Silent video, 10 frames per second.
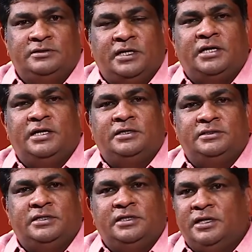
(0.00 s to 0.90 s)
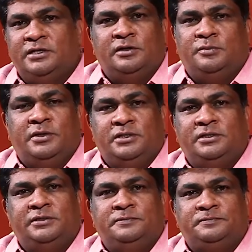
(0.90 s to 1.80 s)
சாக்ரட்டிஸ் அந்த இளைஞனை
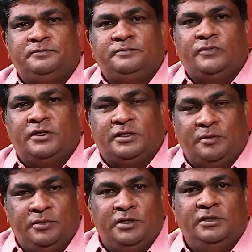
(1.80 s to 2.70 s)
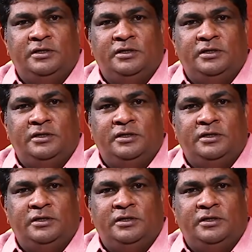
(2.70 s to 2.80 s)
பார்த்து தம்பி